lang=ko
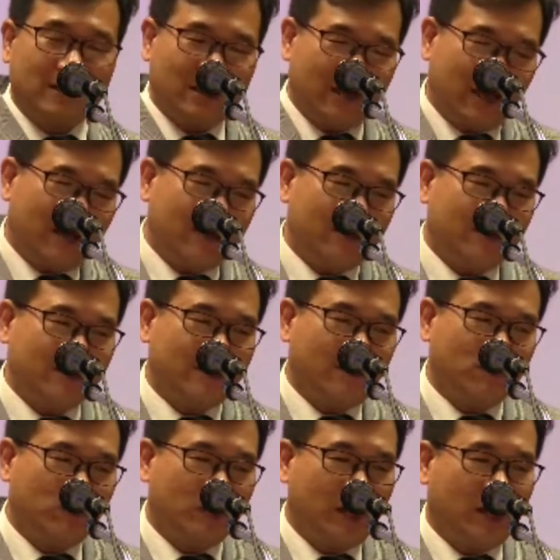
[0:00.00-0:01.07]
만약에 예를
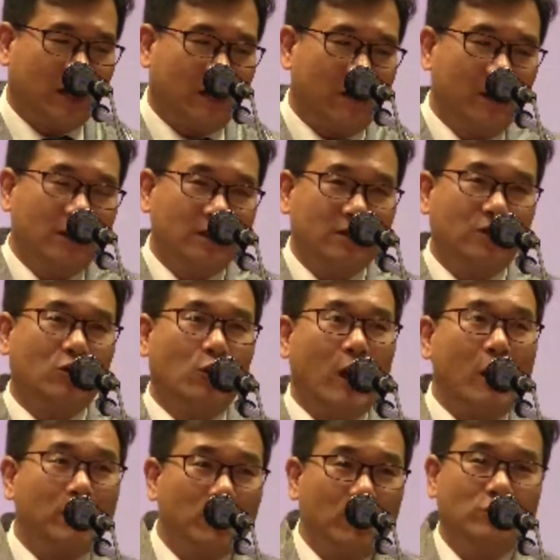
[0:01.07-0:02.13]
들면 우리 애가 이걸
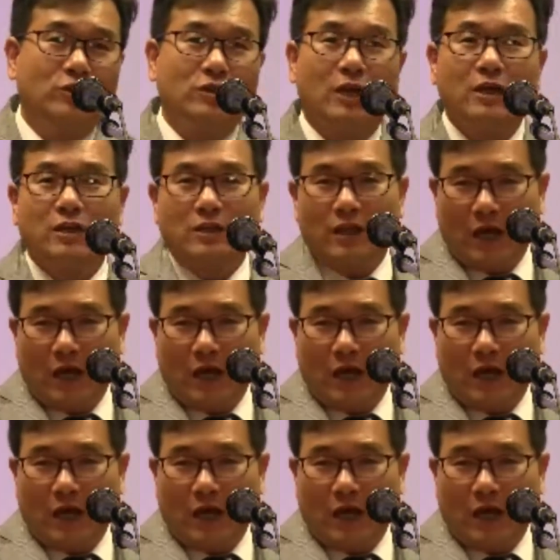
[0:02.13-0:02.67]
놔하면은